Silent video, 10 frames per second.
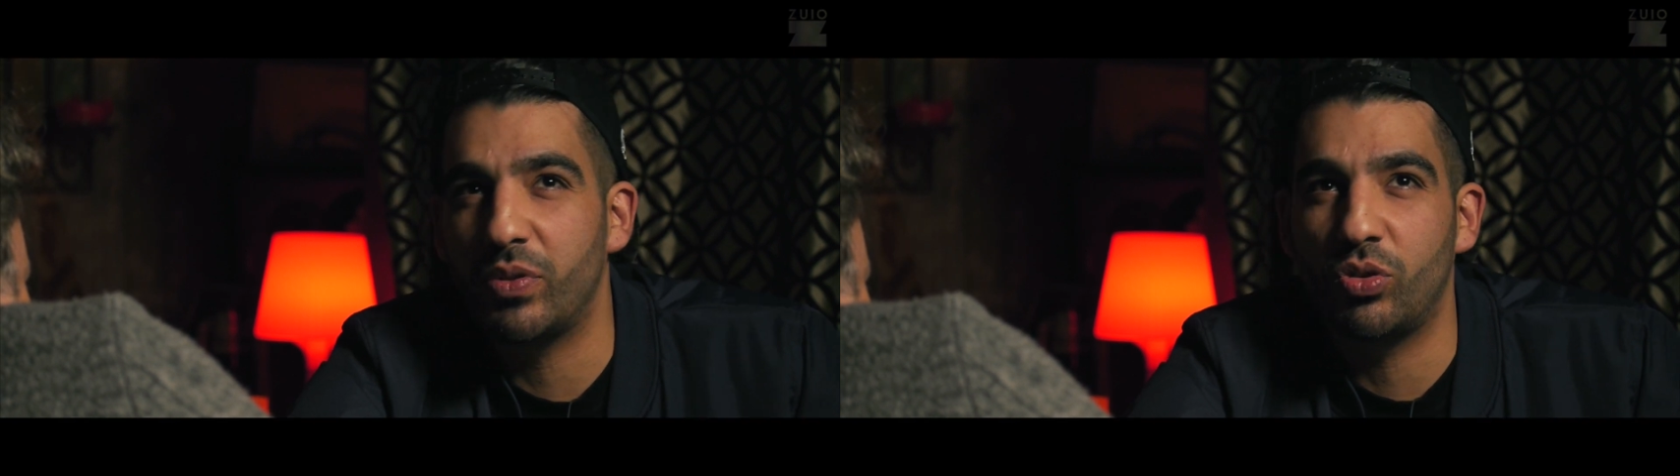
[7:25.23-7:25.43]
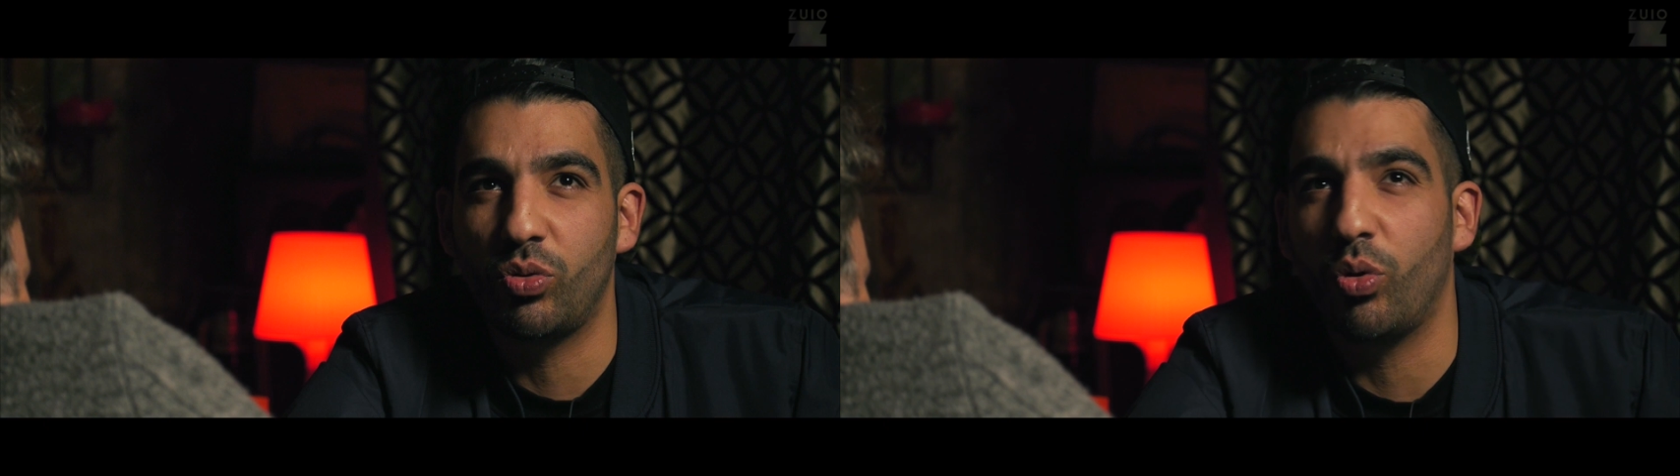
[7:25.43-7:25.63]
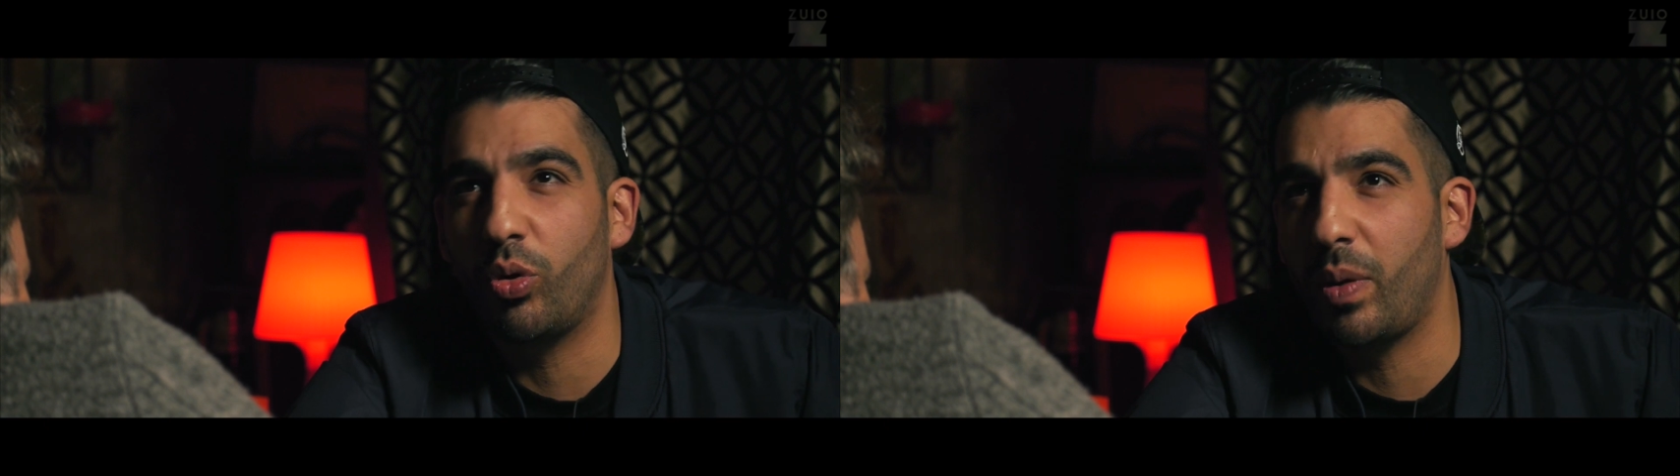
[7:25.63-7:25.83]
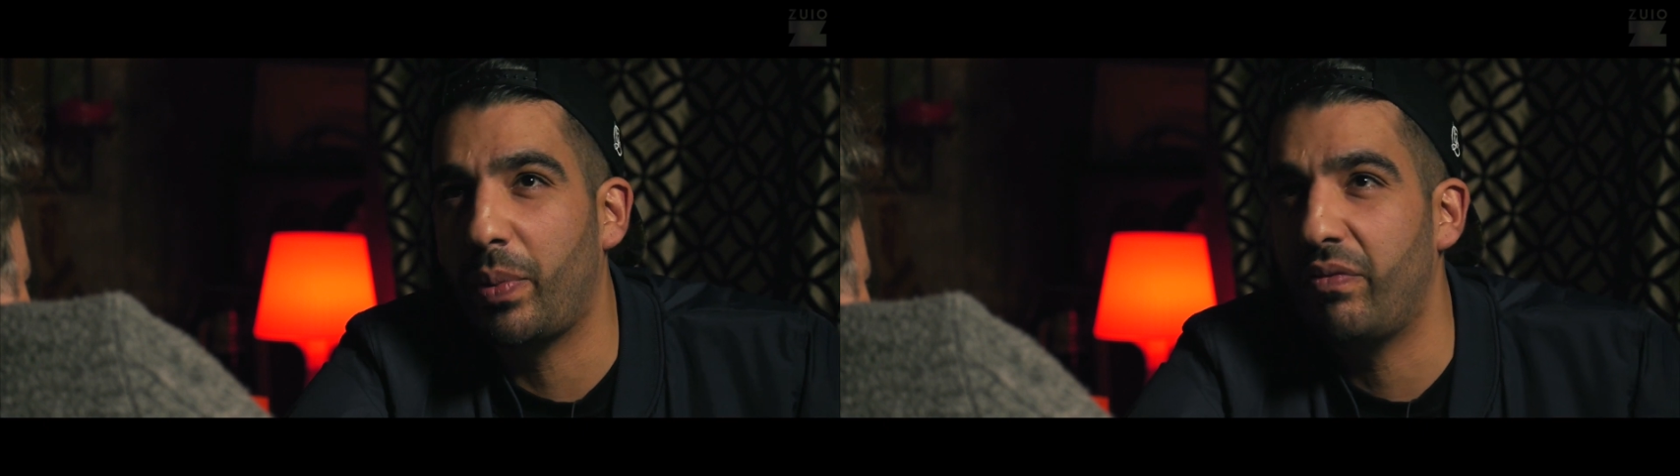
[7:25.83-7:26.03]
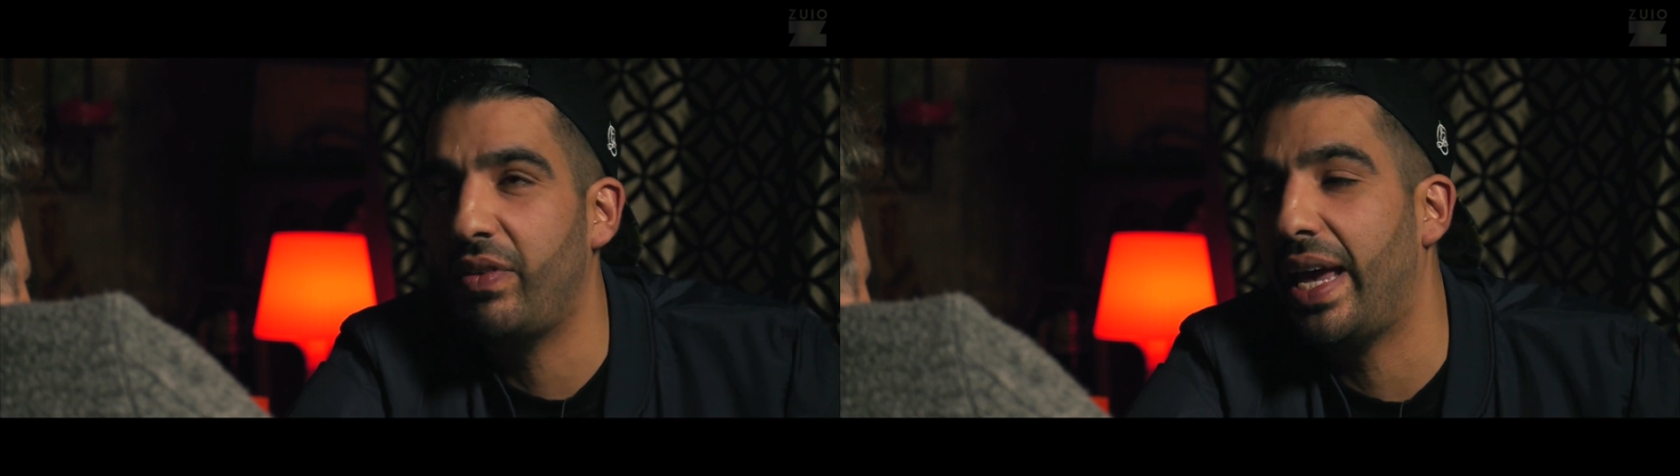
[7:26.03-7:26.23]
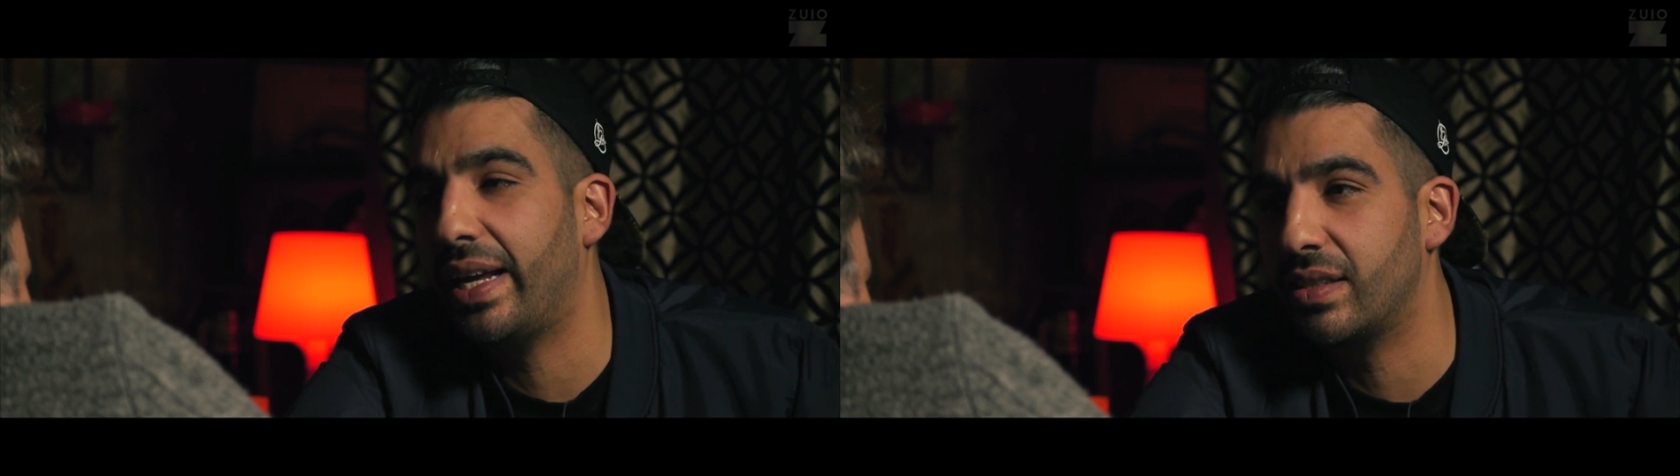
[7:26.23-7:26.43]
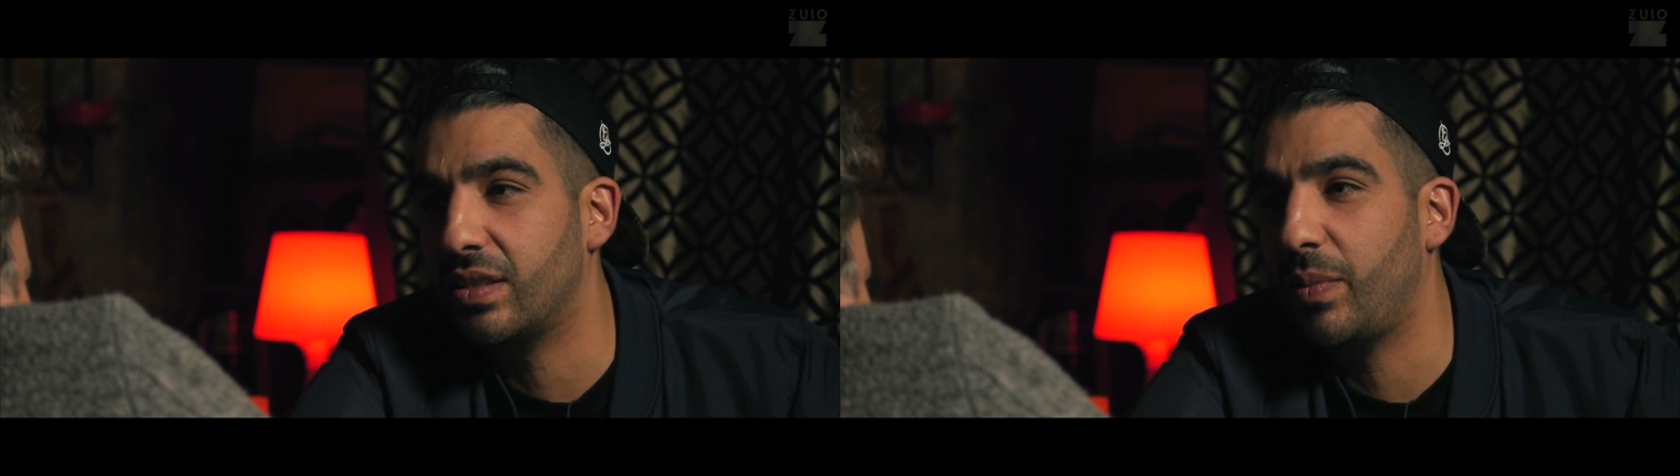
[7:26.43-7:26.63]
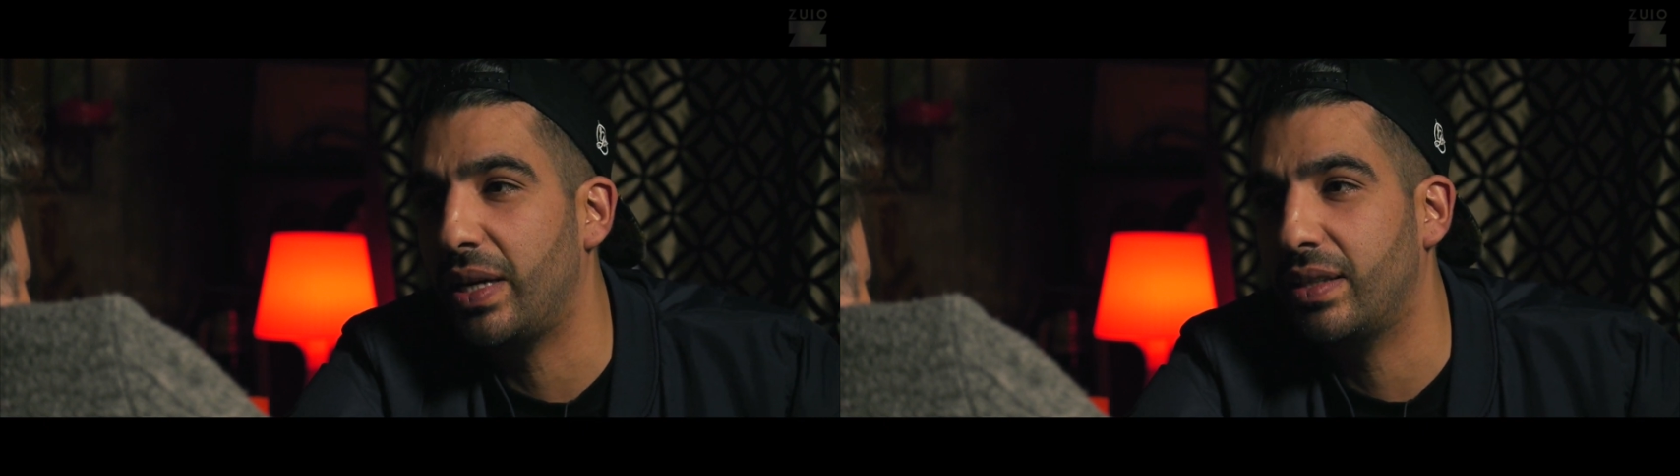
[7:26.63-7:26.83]
so rüberbringen, wie er das
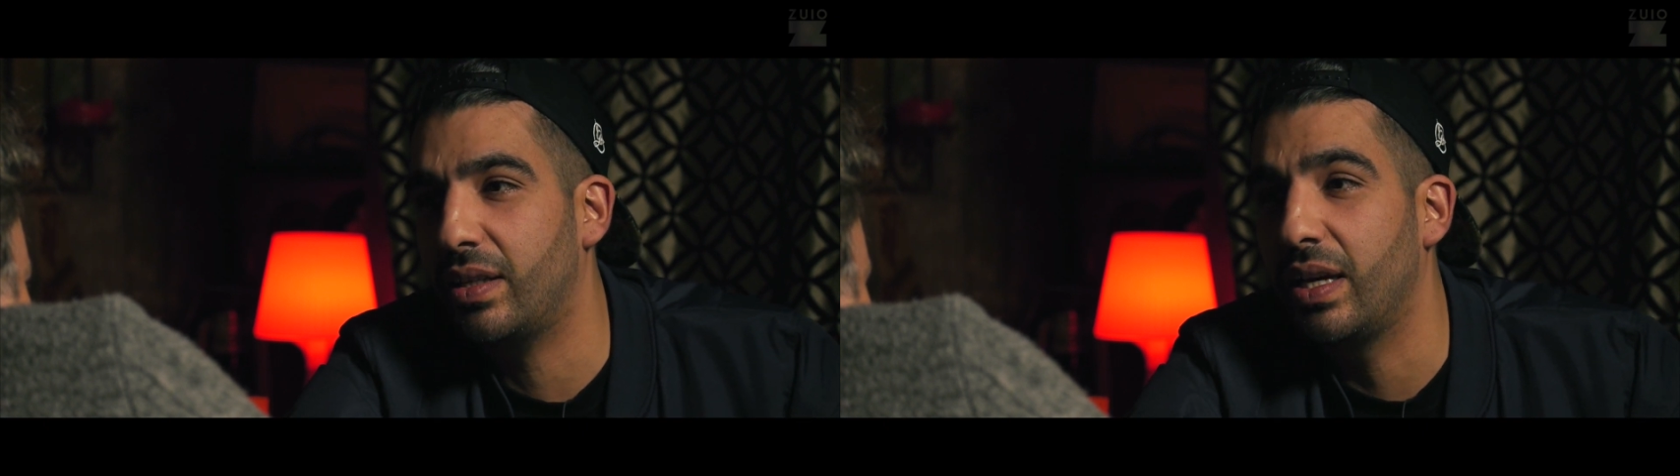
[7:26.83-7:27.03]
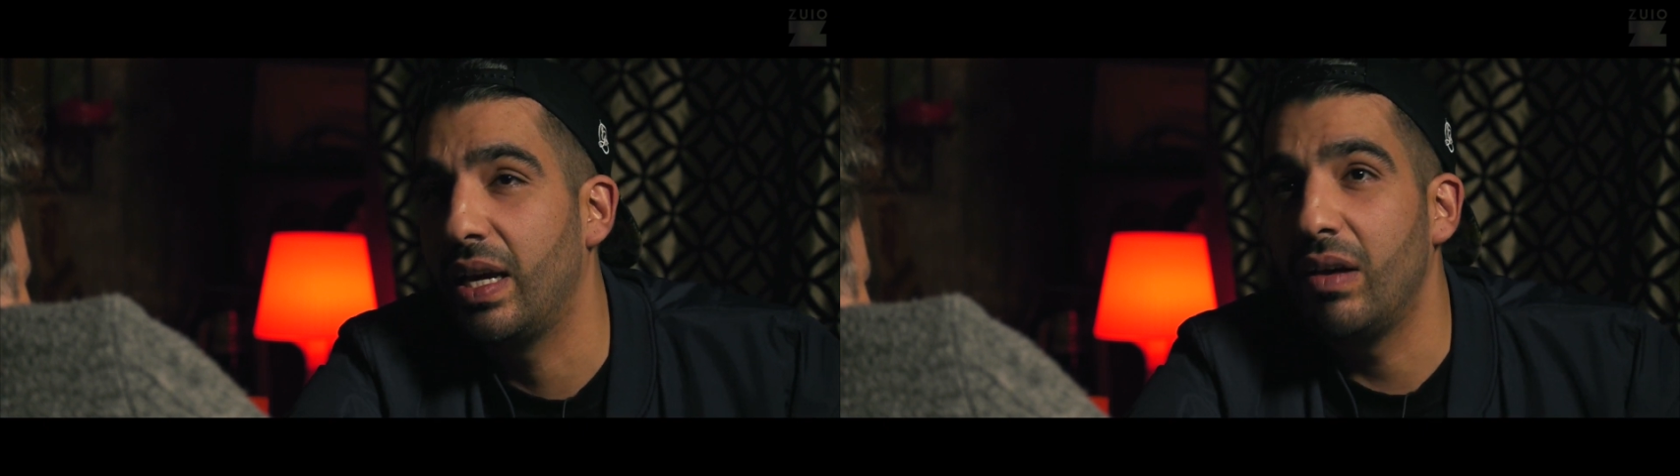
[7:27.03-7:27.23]
gemacht hat.